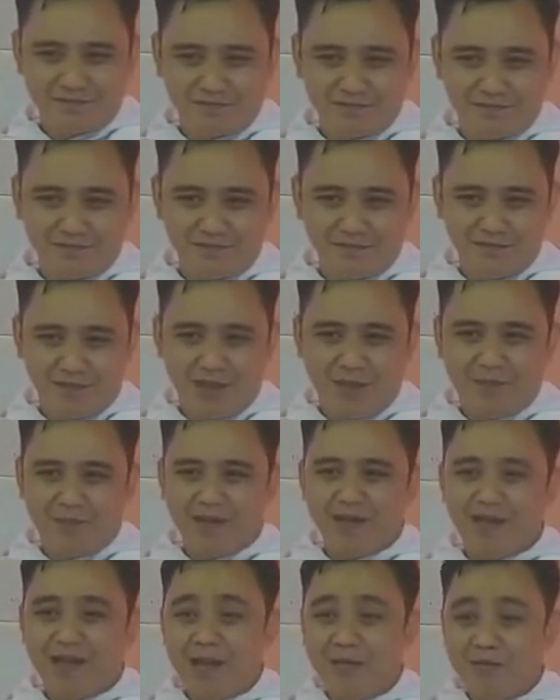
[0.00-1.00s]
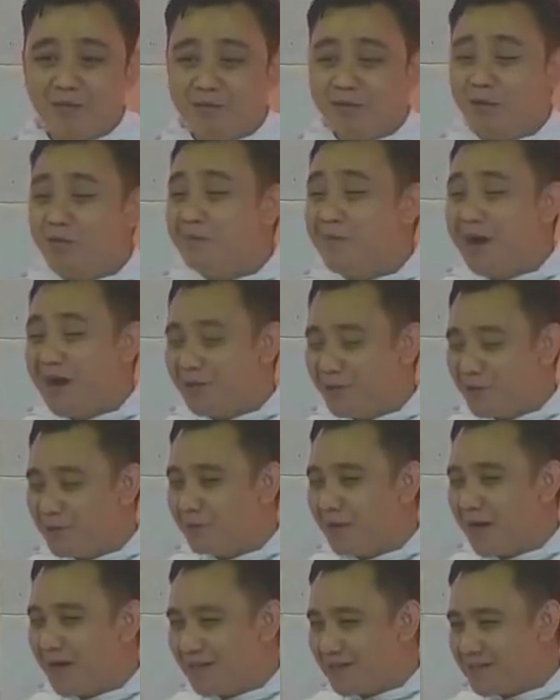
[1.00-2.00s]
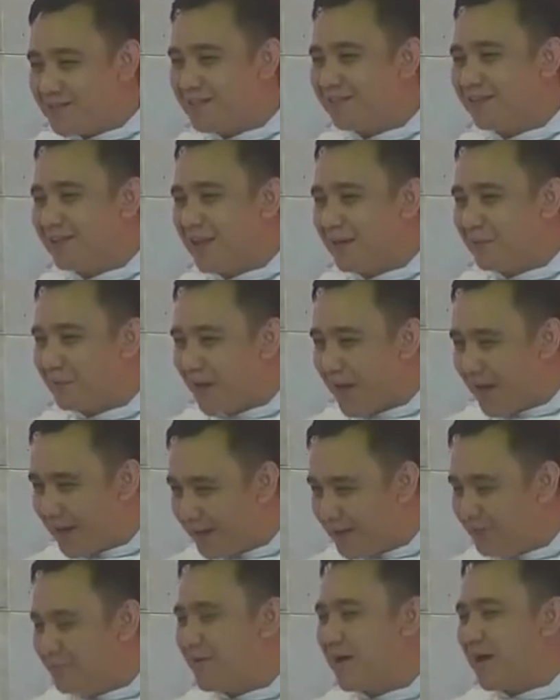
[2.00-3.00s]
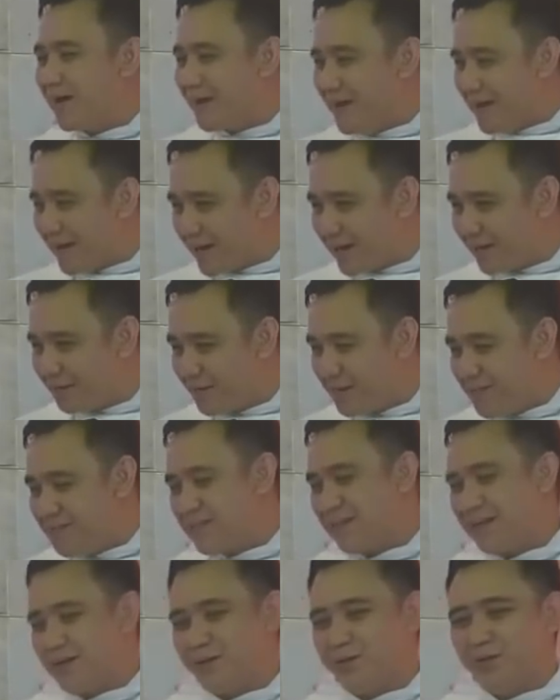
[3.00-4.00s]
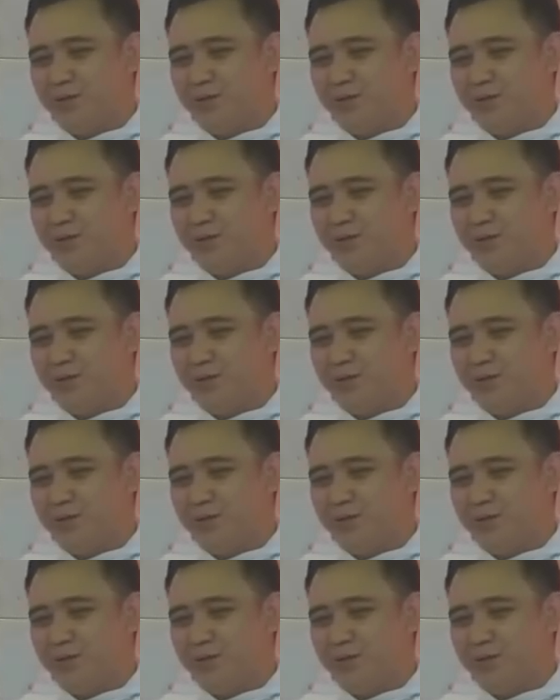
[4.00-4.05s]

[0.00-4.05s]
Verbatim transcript: Apakah kamu mau bangun pagi setiap hari mengadakan misa untuk